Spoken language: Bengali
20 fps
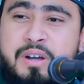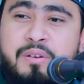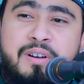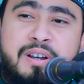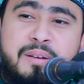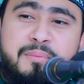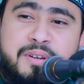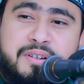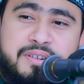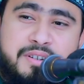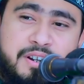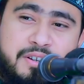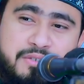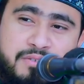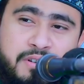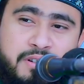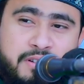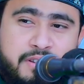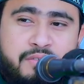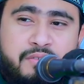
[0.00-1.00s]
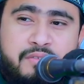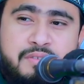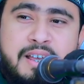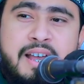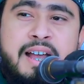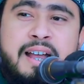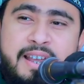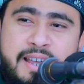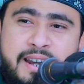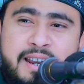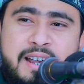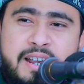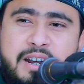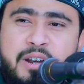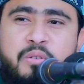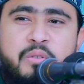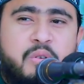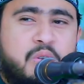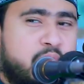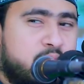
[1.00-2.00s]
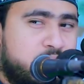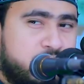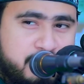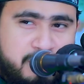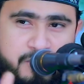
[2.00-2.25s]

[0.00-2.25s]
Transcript: সওয়াল মাসের ছয়টি রোজা আগে রাখলেও কোনো